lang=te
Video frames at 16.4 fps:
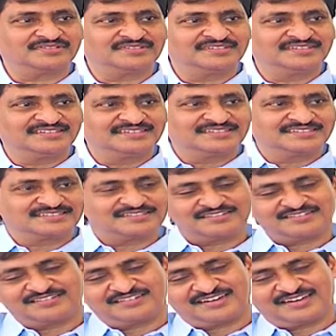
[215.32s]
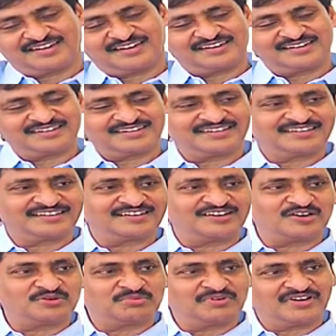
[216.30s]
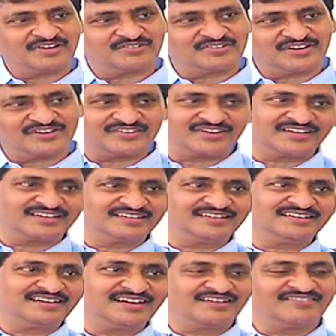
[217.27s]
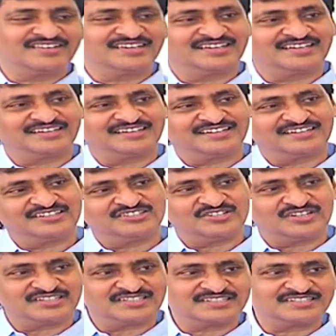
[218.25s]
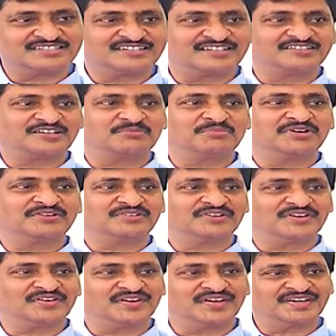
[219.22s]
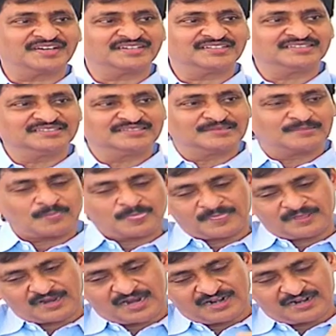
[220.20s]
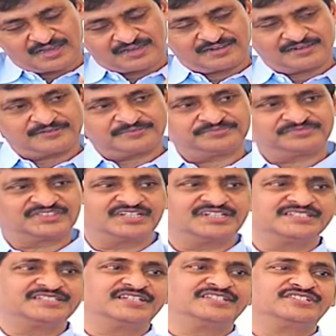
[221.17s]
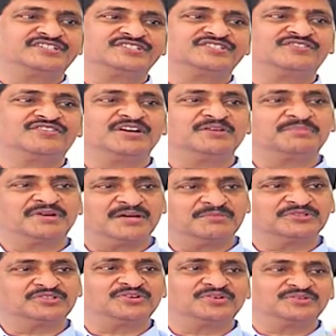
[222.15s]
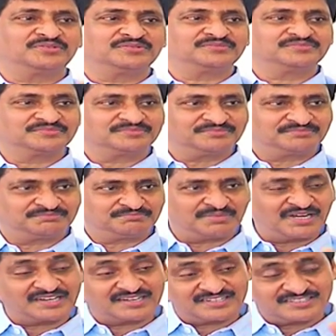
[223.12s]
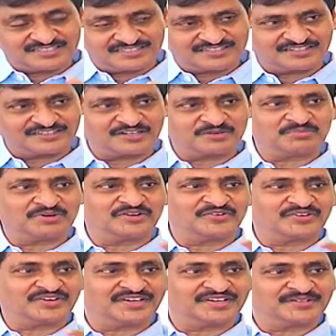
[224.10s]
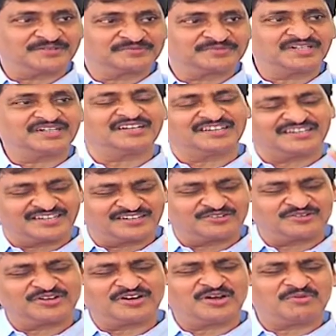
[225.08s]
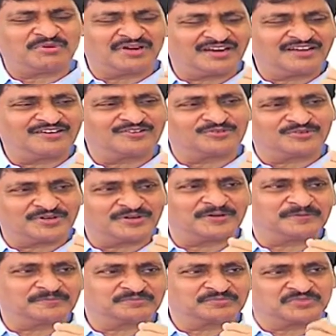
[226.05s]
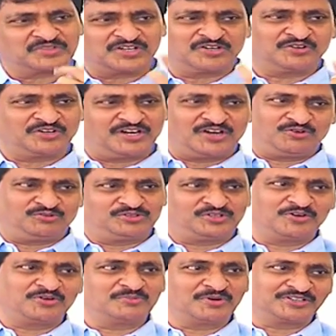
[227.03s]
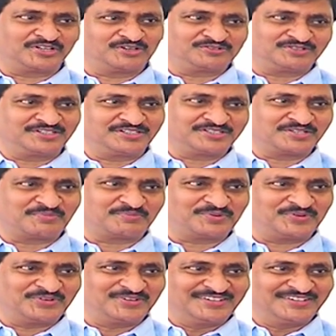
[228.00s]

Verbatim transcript: అంతే సో అలాంటి అనుభవాలు కూడా ఉన్నాయి అవి ఎంజాయ్ చేసిన సందర్భాలు కూడా ఉన్నాయి అలాగా క్రిటిసైజ్ చేసిన వాళ్ళని ప్రేమతో పలకరించిన సందర్భాలు ఉన్నాయి అంటే ఏంటో అప్పుడు ఎలా అనుకున్నాం కానీ ఇలా అవుతామని మాకు తెలుసు